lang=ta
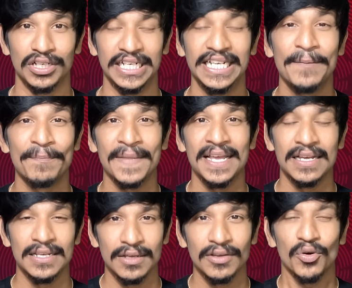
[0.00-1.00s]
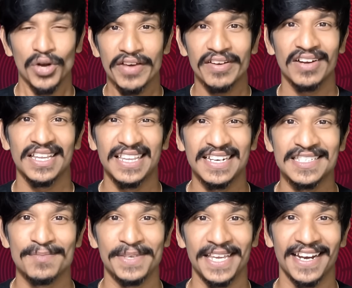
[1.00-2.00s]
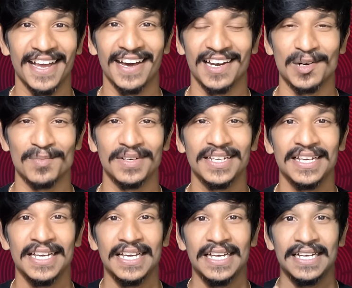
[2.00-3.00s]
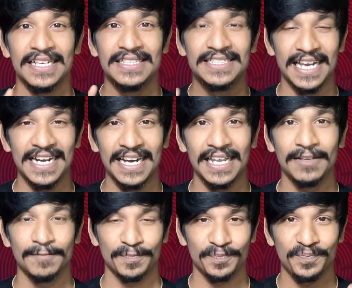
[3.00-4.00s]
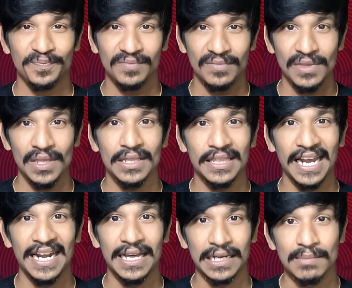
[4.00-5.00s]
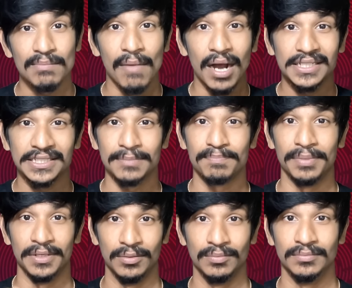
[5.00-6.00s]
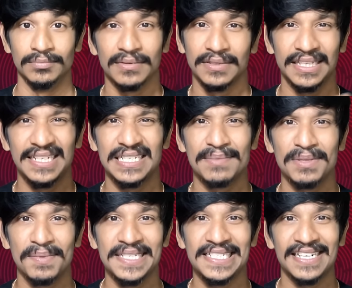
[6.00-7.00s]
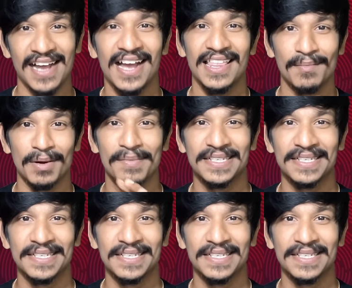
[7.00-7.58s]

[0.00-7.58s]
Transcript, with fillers: இருக்குது கூடிய விரைவில் தெரிஞ்சுப்பீங்க என்ன காரணம்னு சென்னை தலைநகரம் மாற்றப்படும் திருச்சியை பற்றி பேசிட்டு இருக்காங்க அது அப்புறம்